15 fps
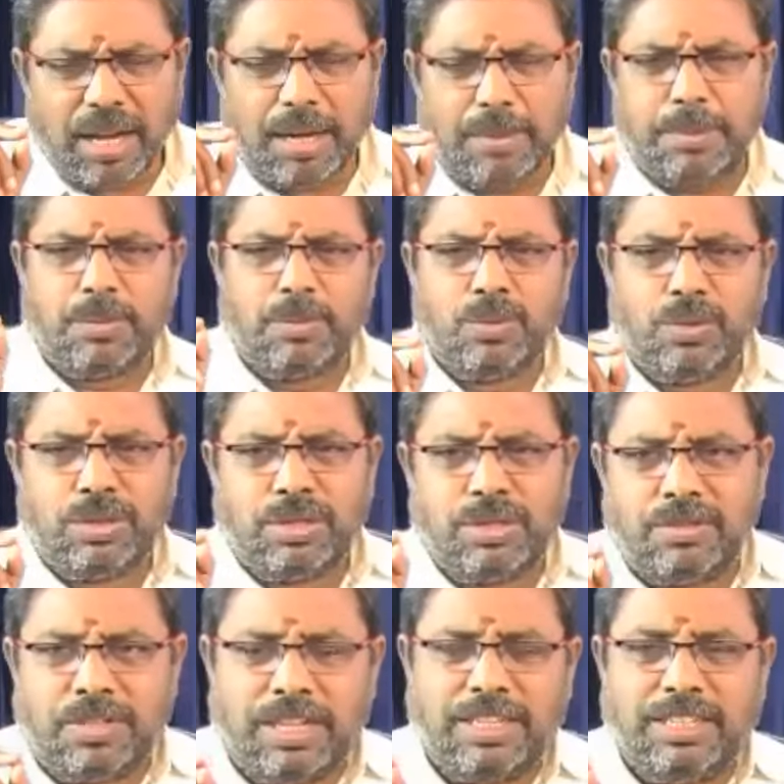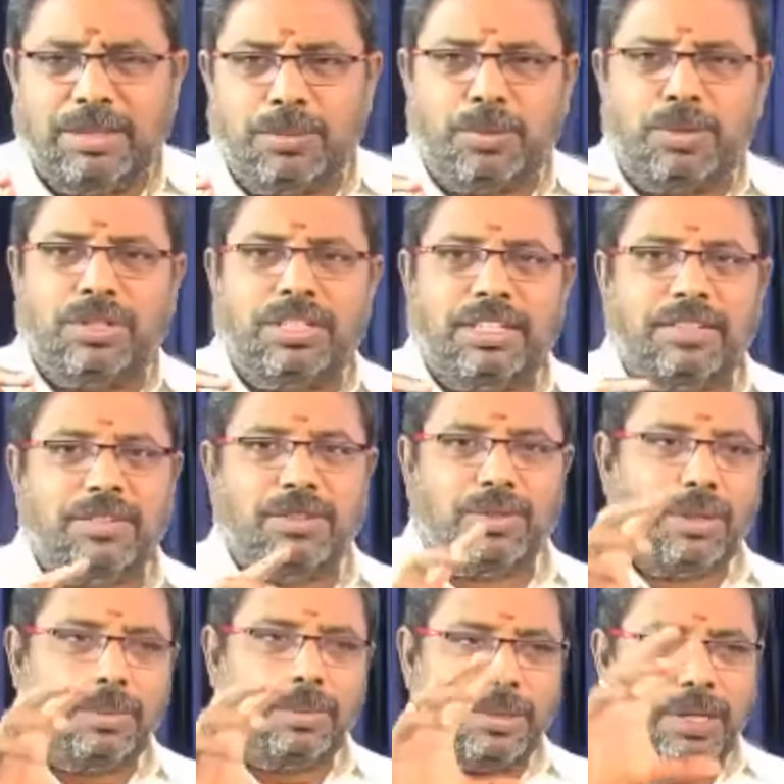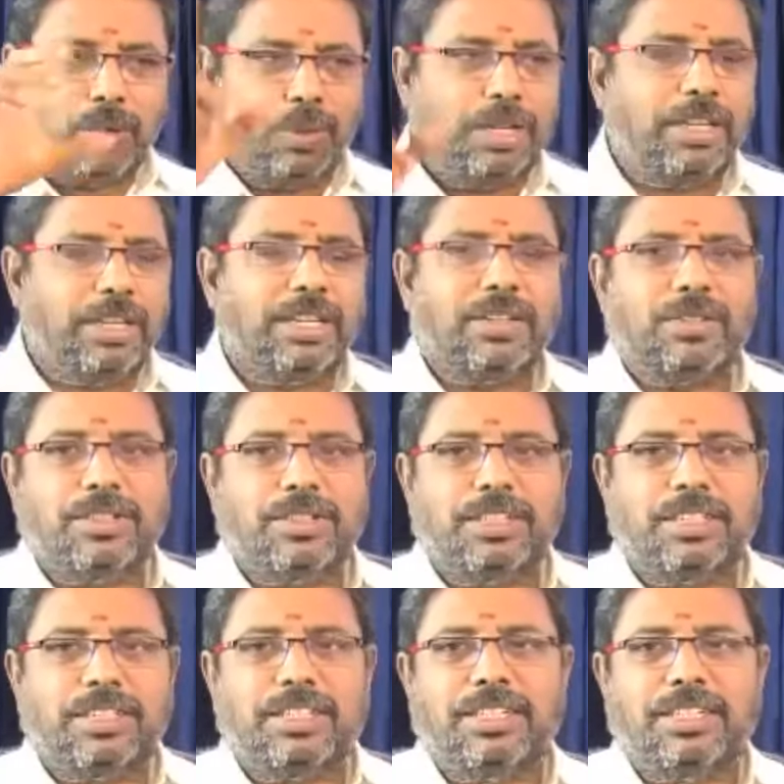அப்புறம் மூக்கு வாயின்னு போட்டுக்கிட்டே வருவோம் அப்புறம் அவுட்லைனில் வந்து